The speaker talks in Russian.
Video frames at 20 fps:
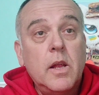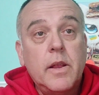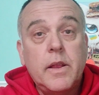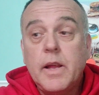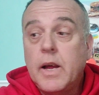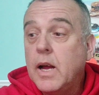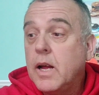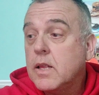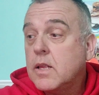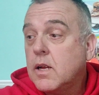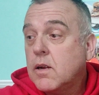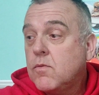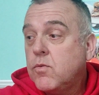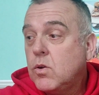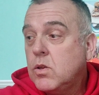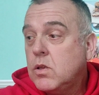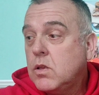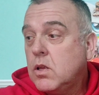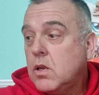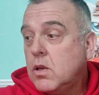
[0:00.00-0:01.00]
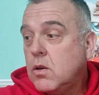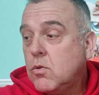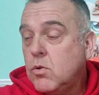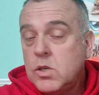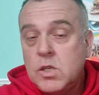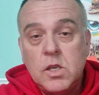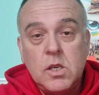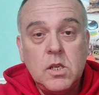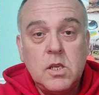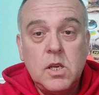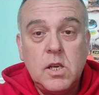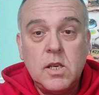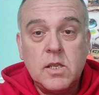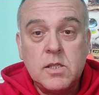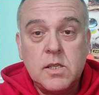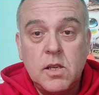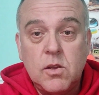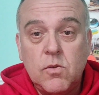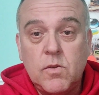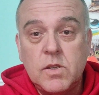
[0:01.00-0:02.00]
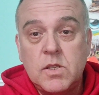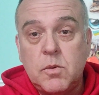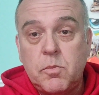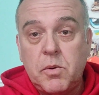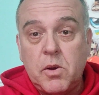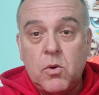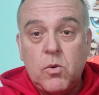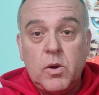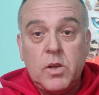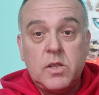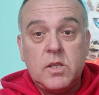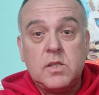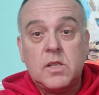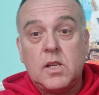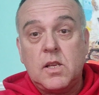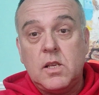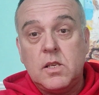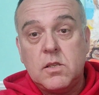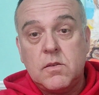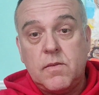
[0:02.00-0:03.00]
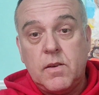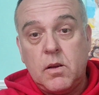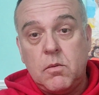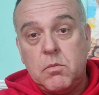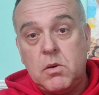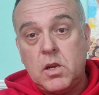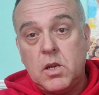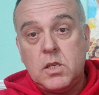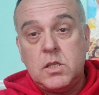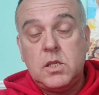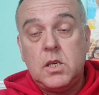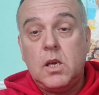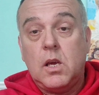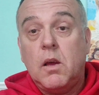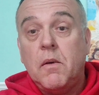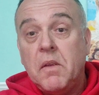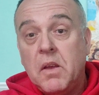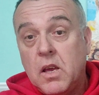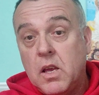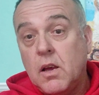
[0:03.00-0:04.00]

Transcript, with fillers: Да, так вот, э, очень интересные новости приходят из так называемой России.